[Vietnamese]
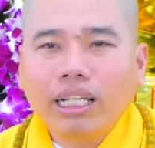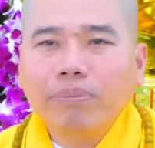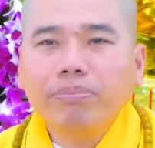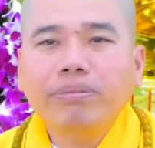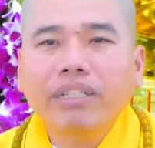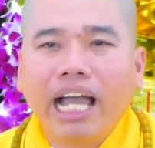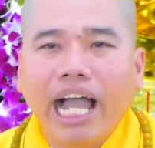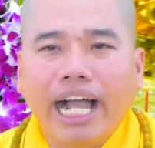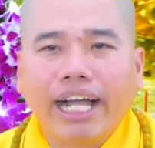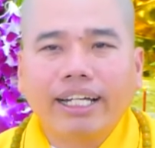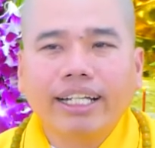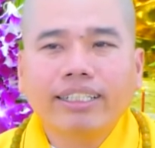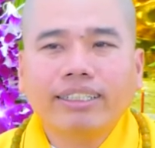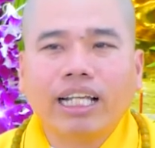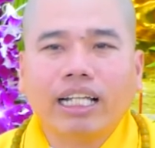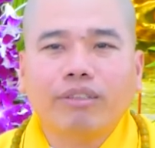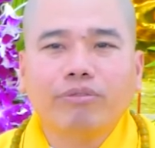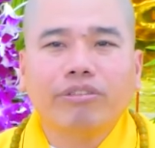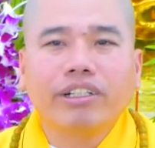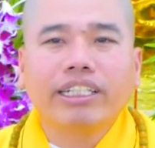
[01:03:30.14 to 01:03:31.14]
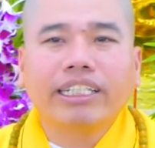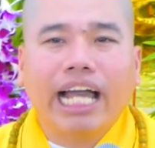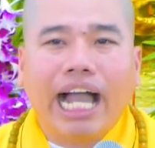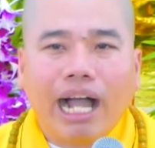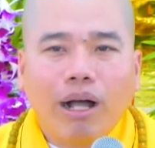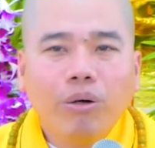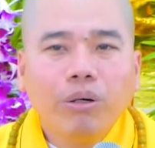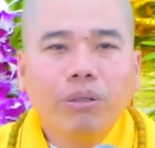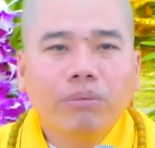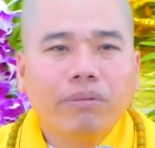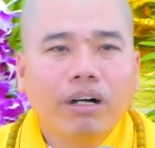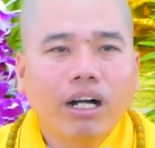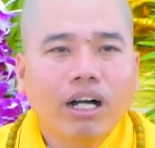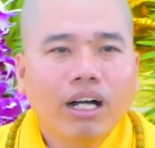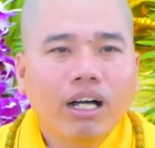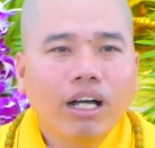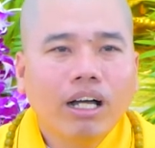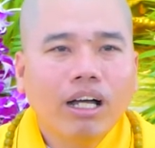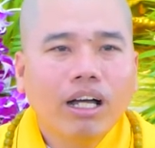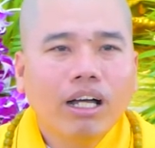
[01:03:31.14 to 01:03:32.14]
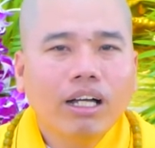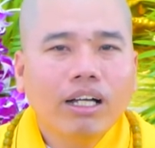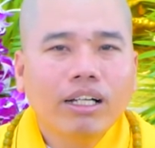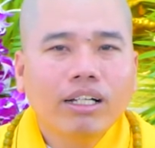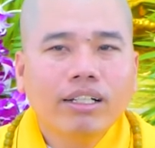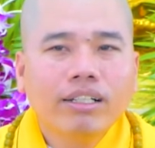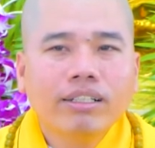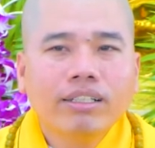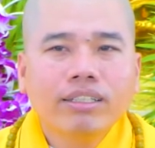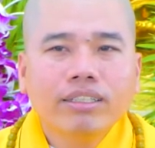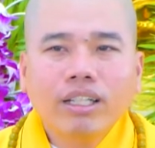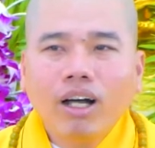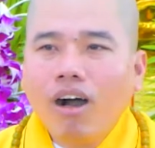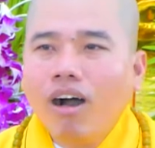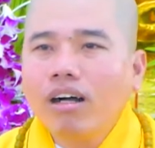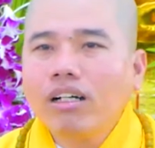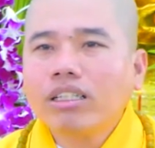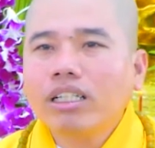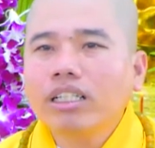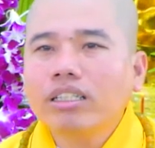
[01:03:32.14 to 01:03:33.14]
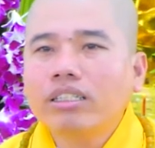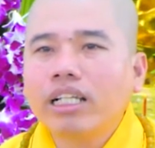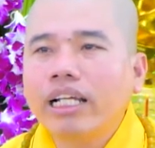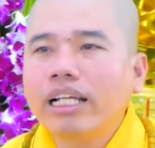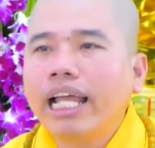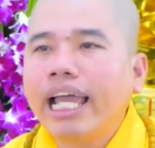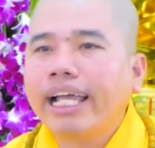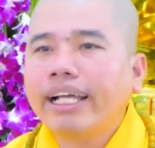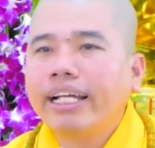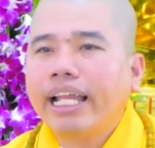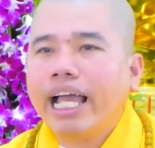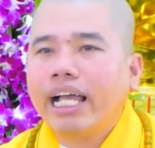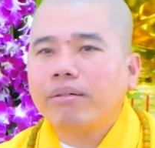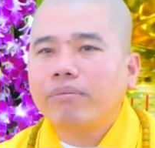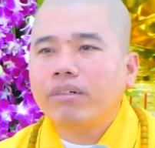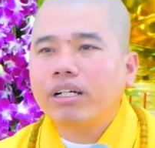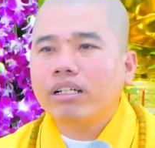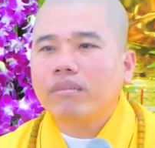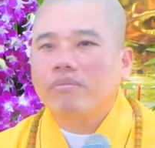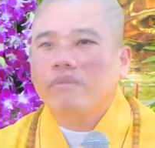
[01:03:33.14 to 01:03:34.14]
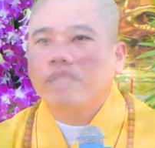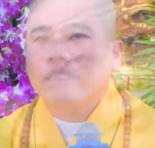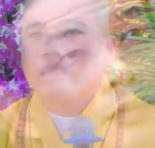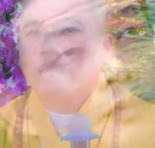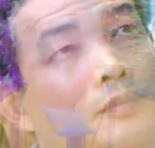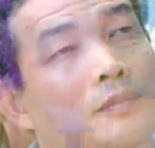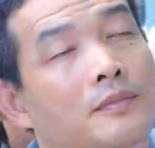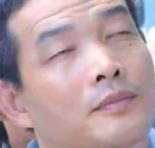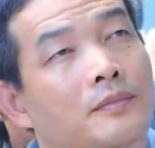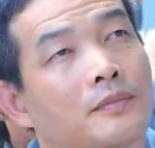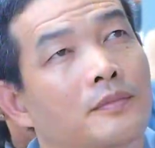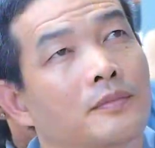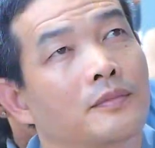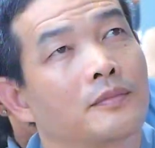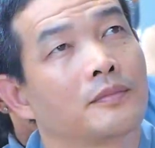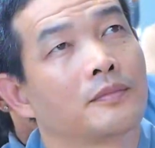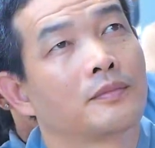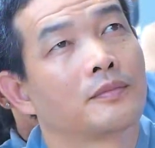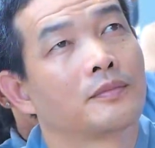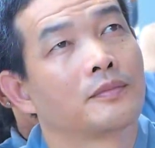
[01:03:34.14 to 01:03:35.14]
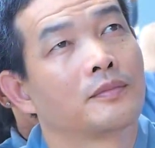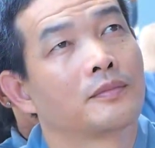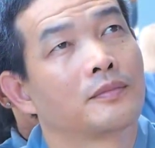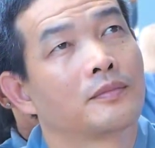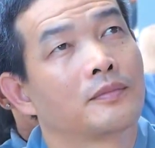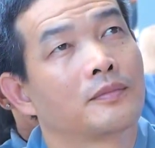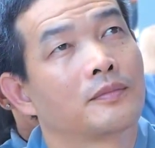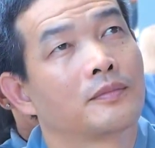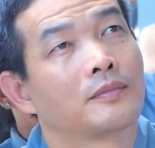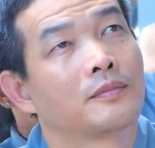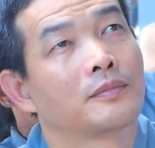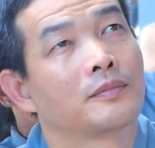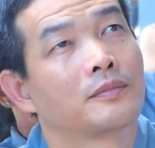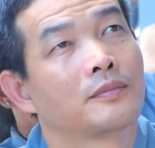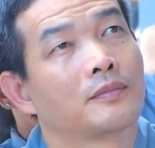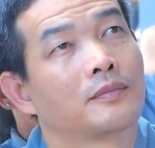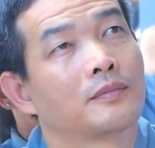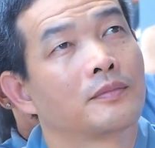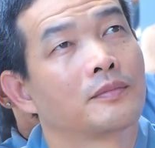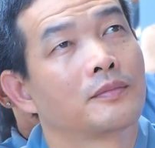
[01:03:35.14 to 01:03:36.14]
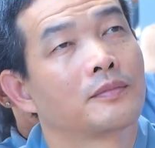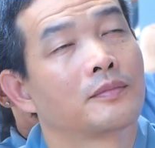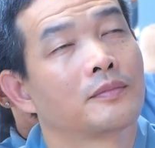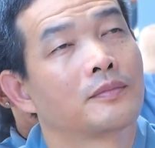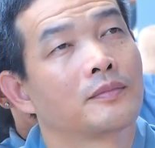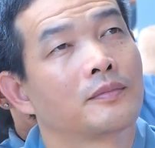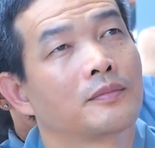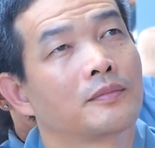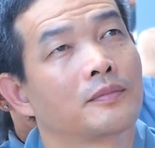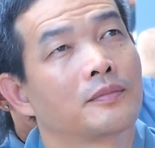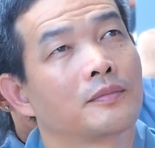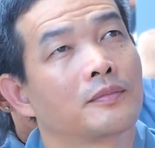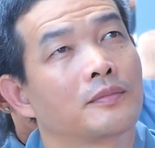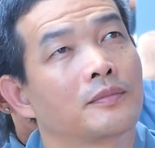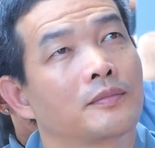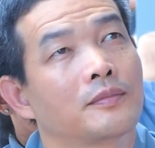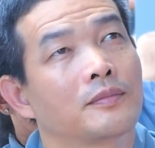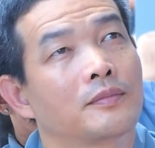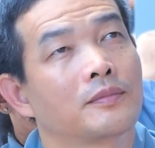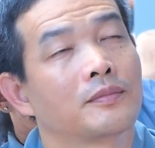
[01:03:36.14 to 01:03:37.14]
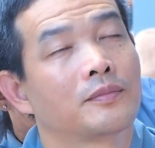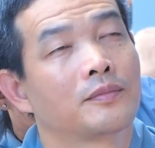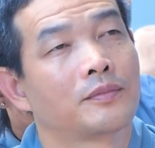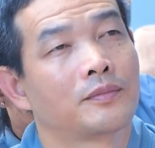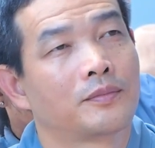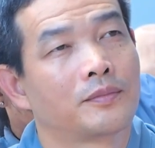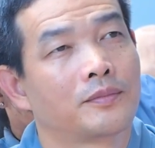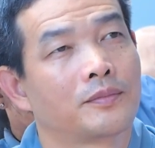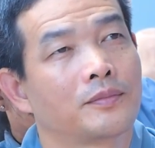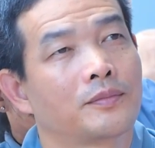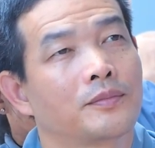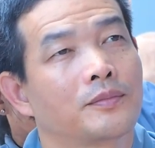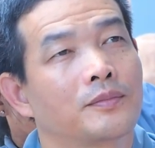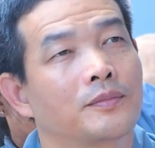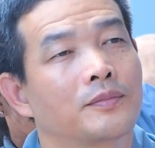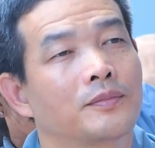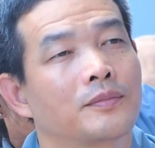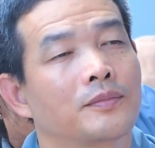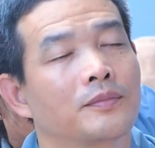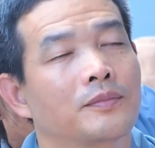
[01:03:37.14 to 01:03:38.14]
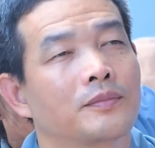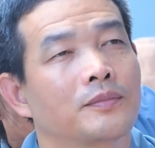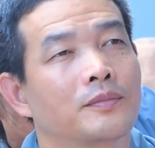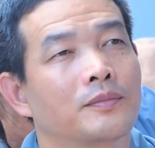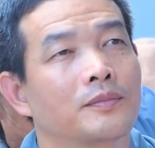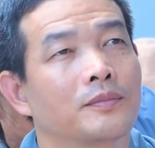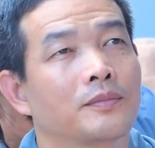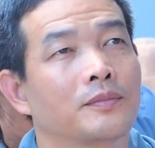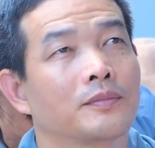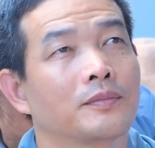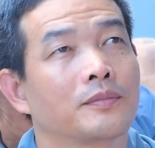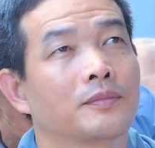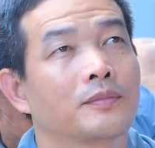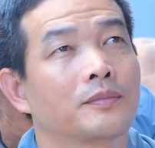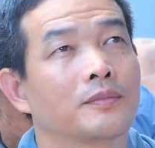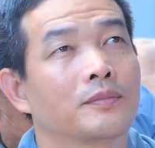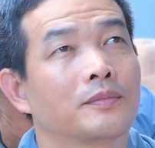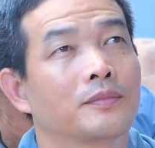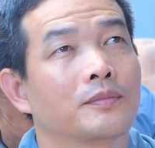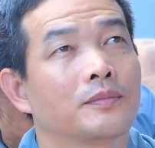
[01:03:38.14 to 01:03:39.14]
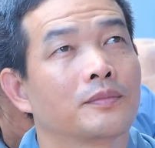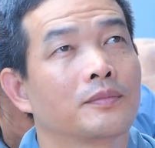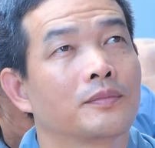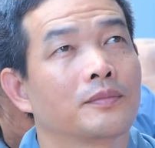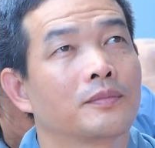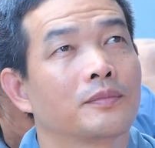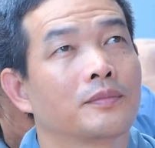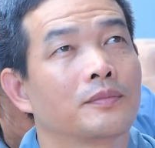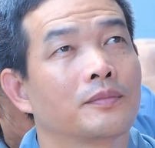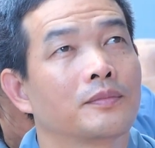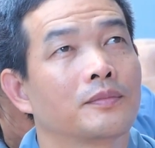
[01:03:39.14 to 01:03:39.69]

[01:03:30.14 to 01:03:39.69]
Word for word: Chấp nặng để thành phiền não không à. Thoát thì sanh an lạc mà chấp thì thành phiền não. Hiểu chưa? Nó nên mấy bà cứ nghe hoài à.